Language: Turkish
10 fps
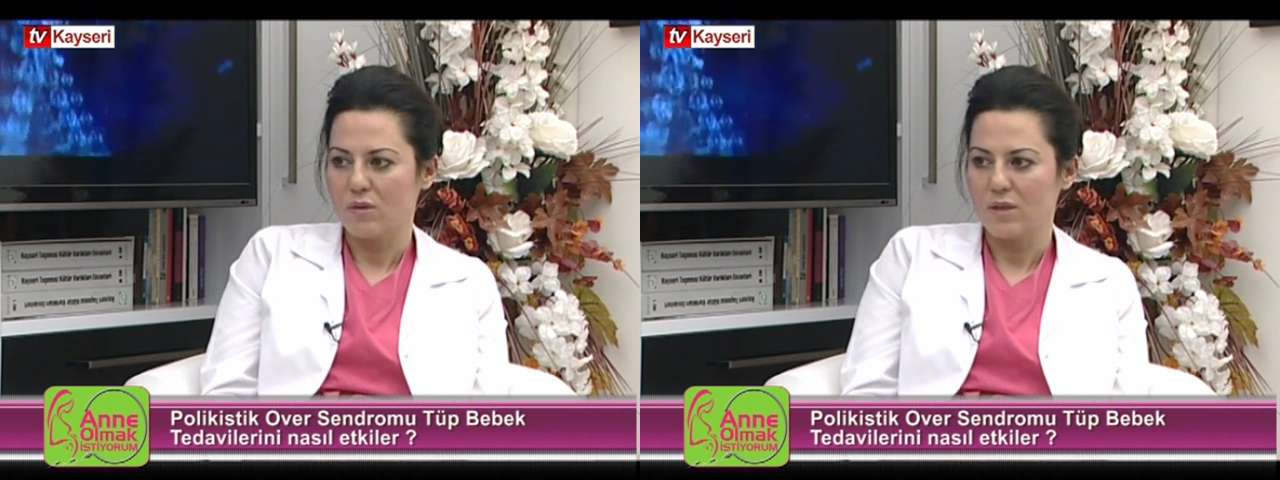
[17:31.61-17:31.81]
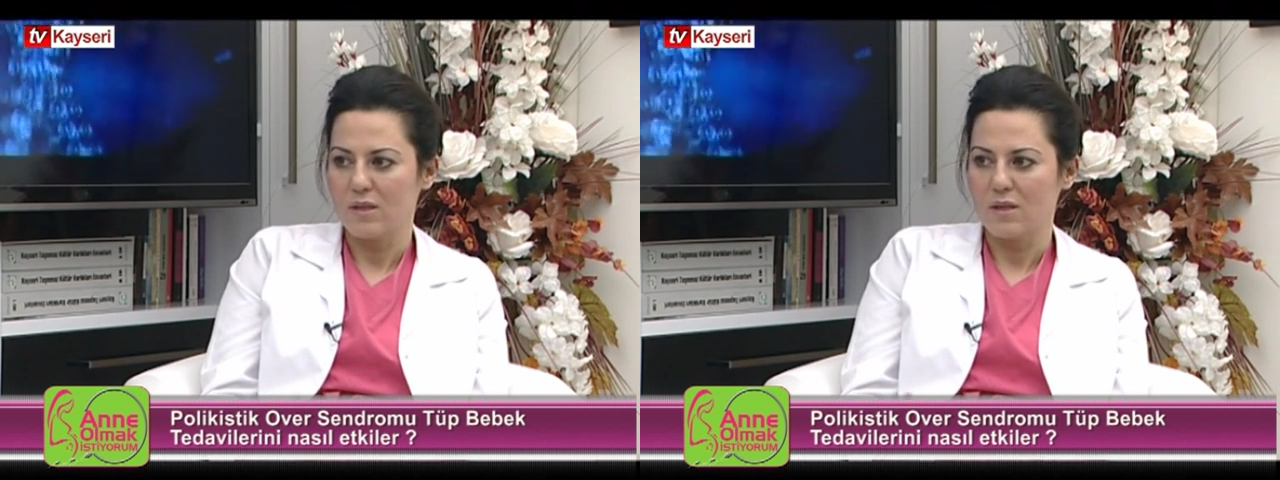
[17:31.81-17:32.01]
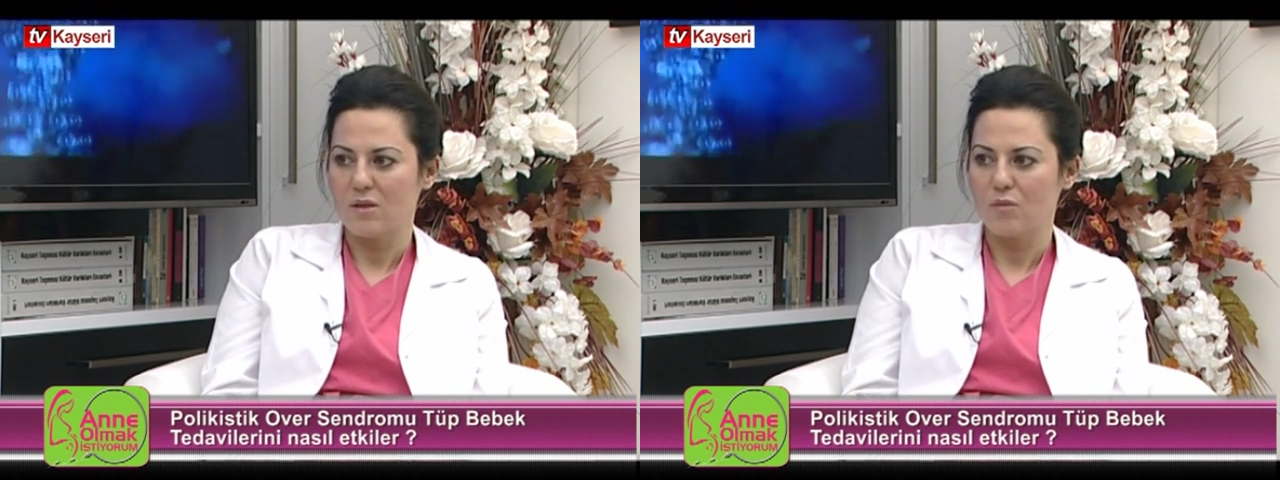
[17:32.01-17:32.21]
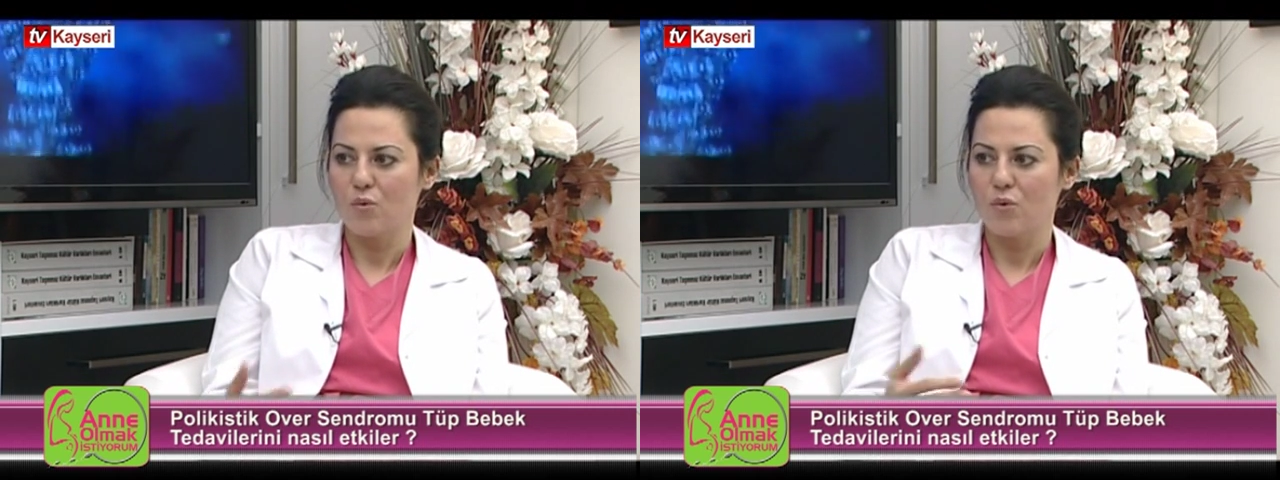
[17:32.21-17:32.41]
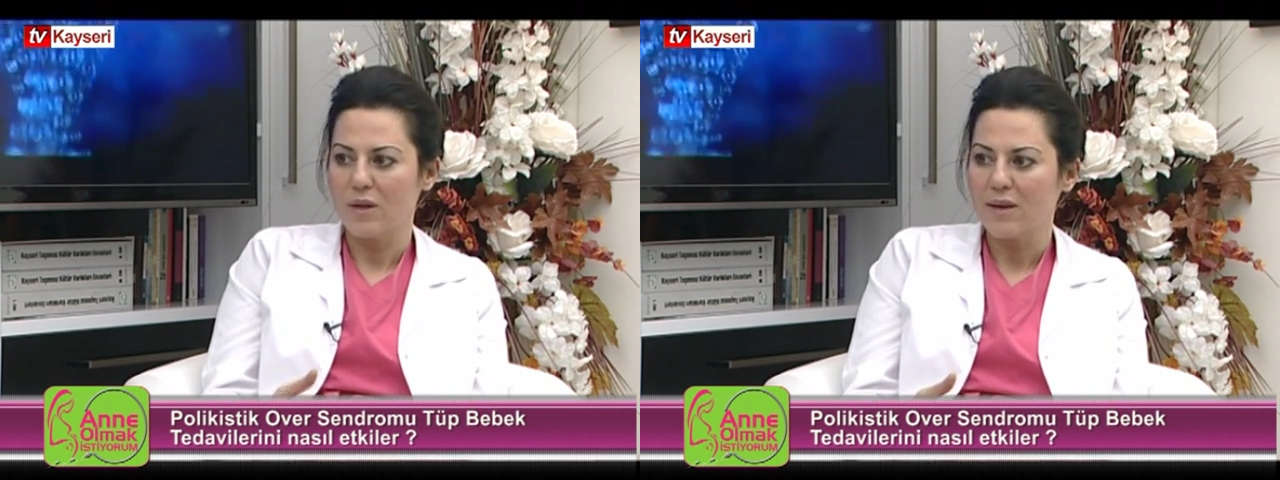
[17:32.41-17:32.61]
size
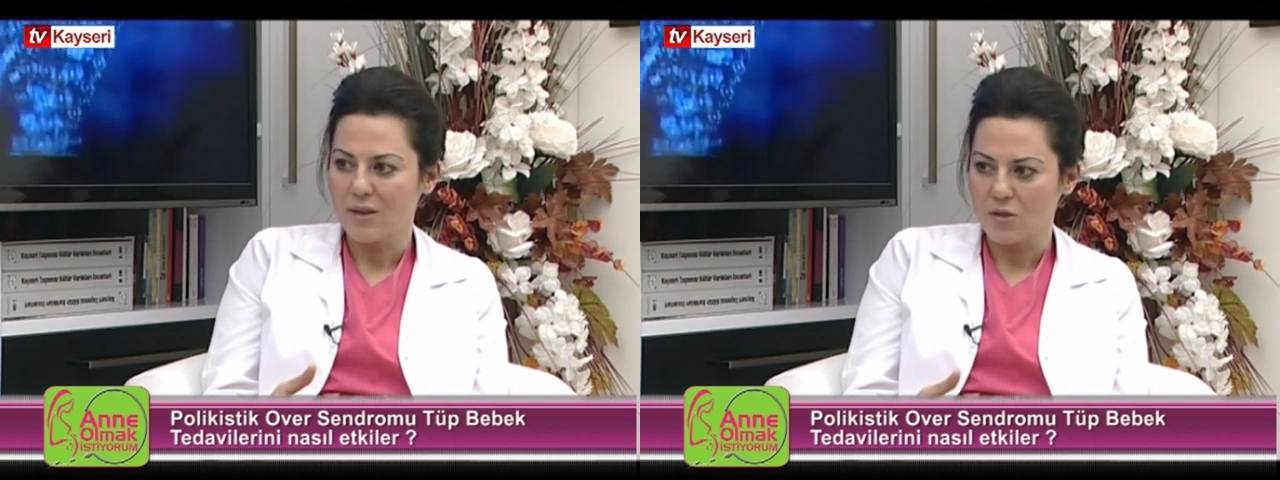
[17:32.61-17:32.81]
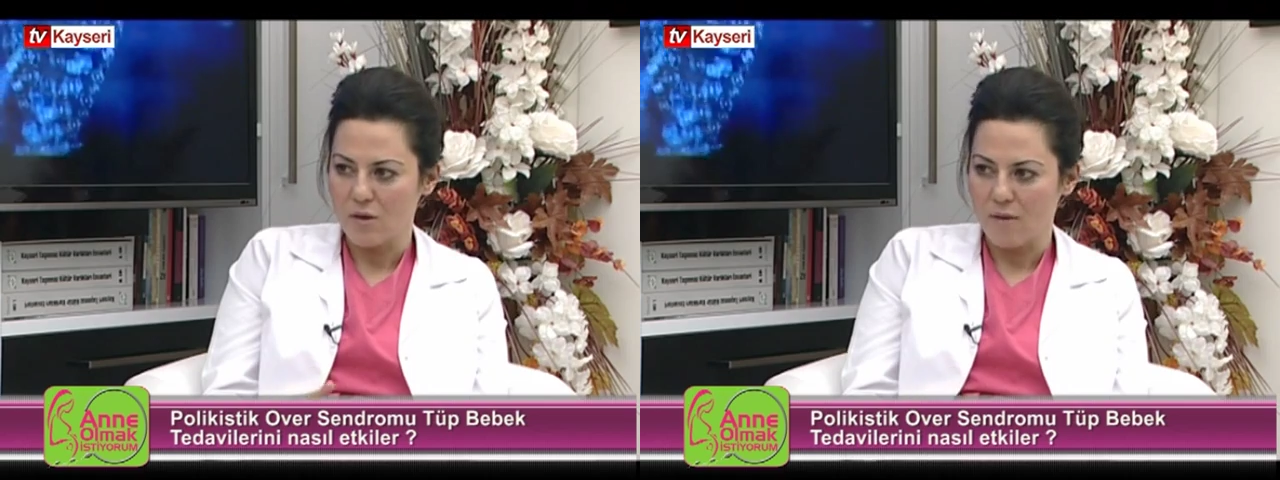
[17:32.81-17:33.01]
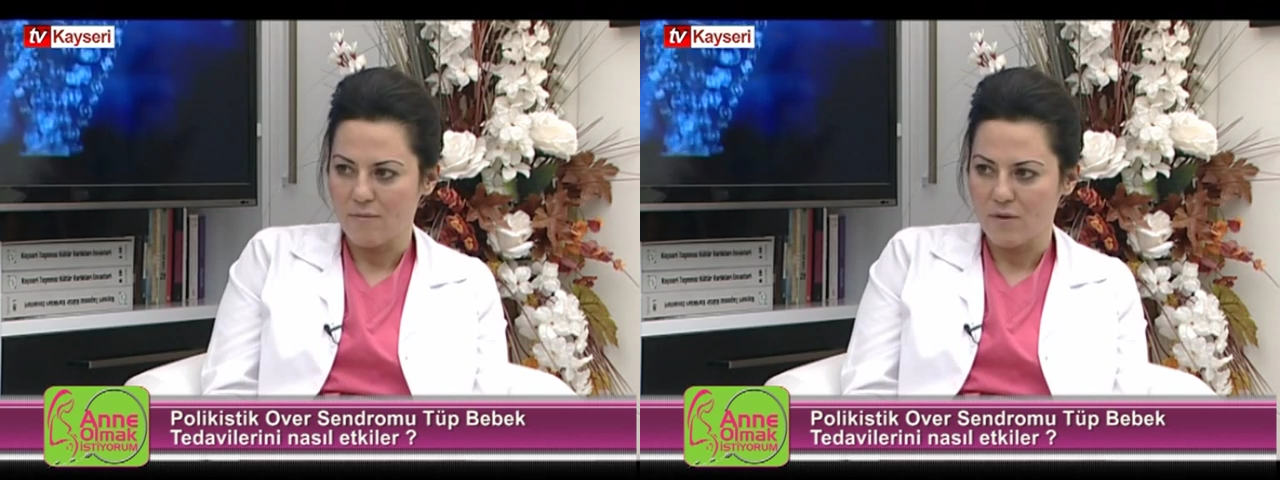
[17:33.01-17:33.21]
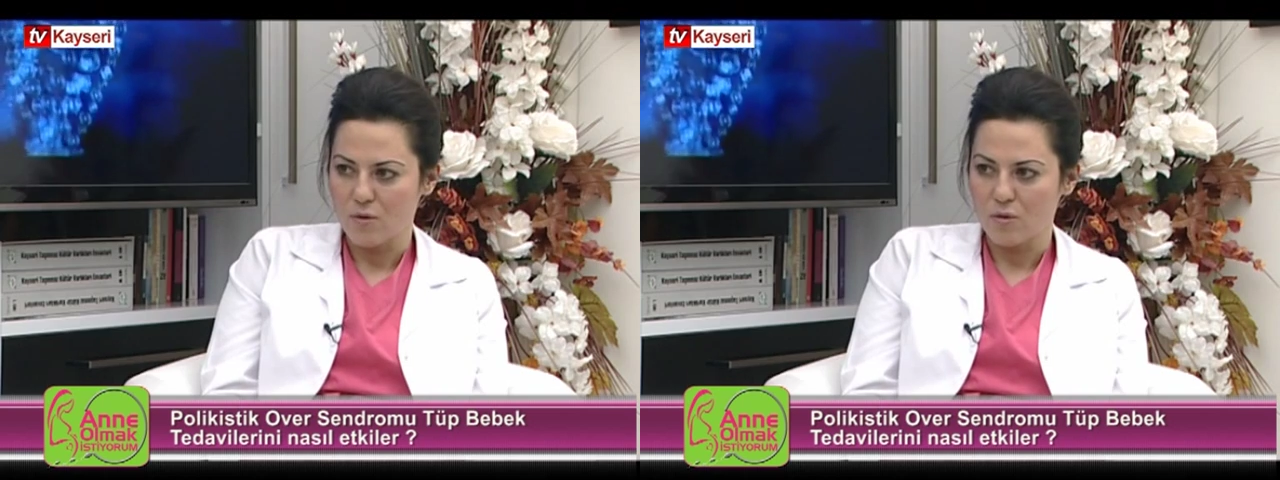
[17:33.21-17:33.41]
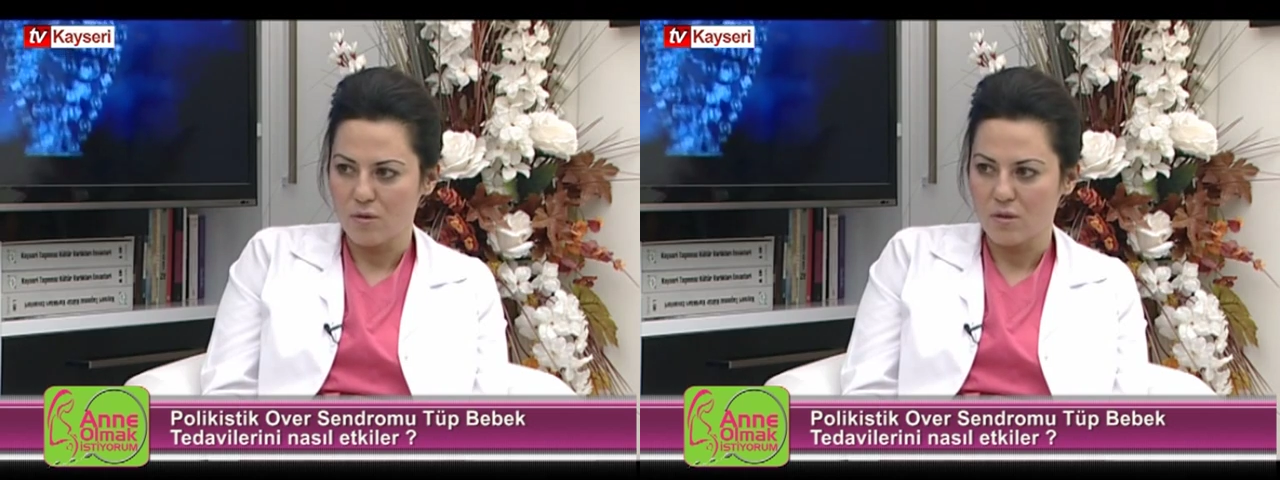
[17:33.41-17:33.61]
büyüyerek cevap
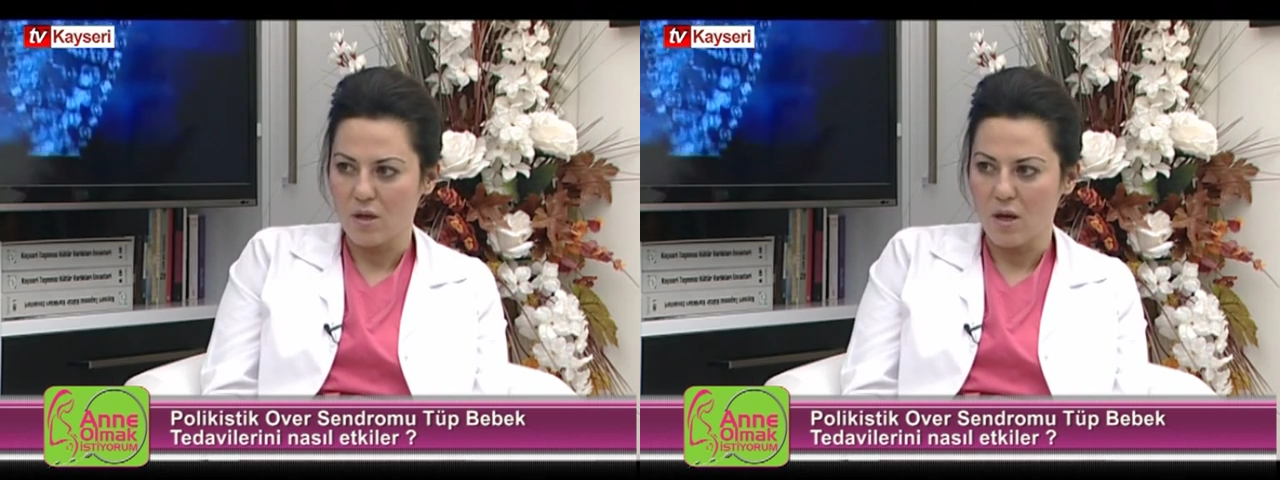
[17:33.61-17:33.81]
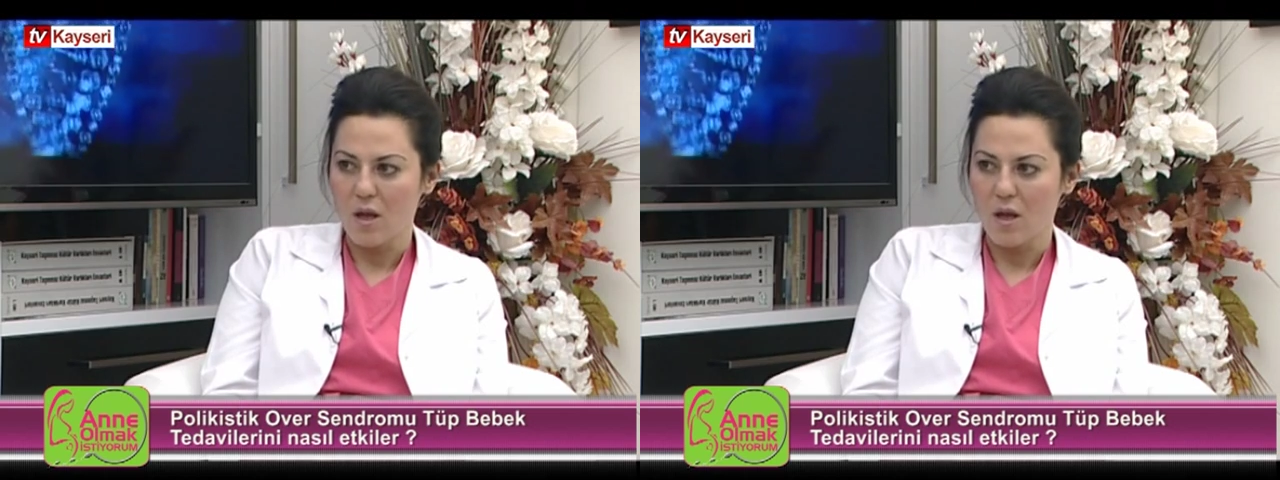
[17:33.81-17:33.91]
veriyorsa